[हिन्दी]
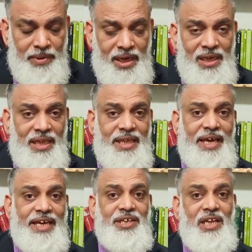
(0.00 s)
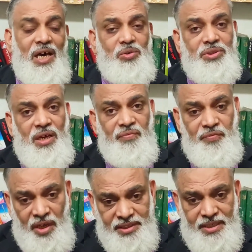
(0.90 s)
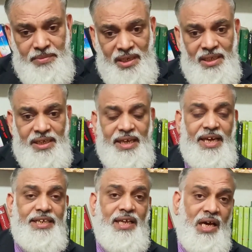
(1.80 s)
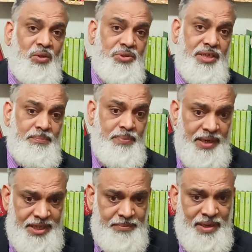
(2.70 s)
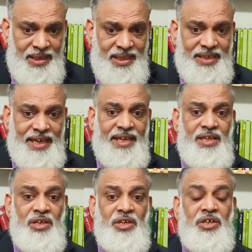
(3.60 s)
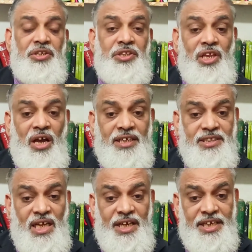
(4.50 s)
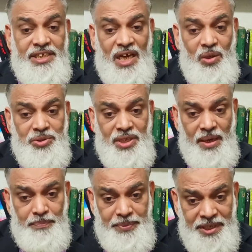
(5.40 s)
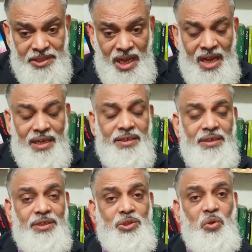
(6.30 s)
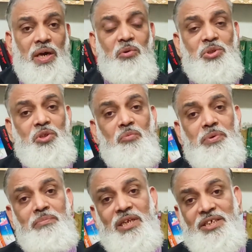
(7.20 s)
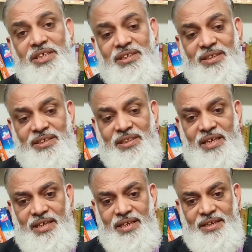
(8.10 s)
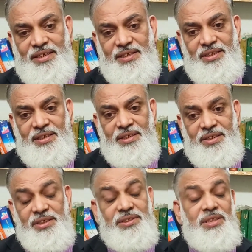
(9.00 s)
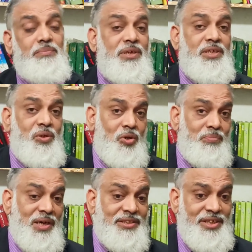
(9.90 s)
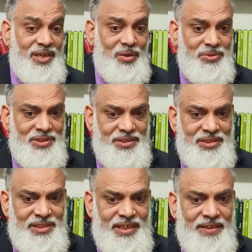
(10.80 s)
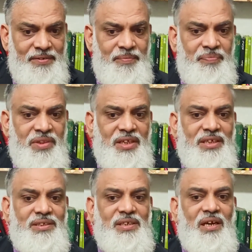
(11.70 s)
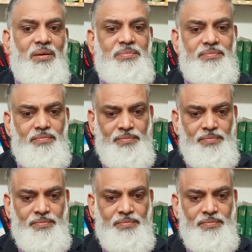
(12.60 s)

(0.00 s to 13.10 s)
मालिक है ना उसका फादर मालिक है ना उसके भाई मालिक हैं हती कि ना उसका बेटा जो है वो उसके ऊपर मलकियत रखता है इससे बड़ी और बात क्या हो सकती है कि जनाब